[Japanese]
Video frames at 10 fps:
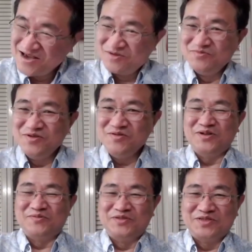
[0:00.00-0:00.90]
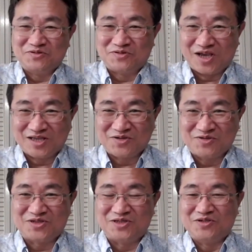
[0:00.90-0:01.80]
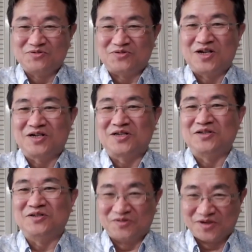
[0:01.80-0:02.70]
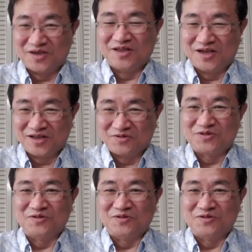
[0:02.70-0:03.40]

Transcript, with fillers: 目黒みずってあちこちによく出かけるよね、あの人。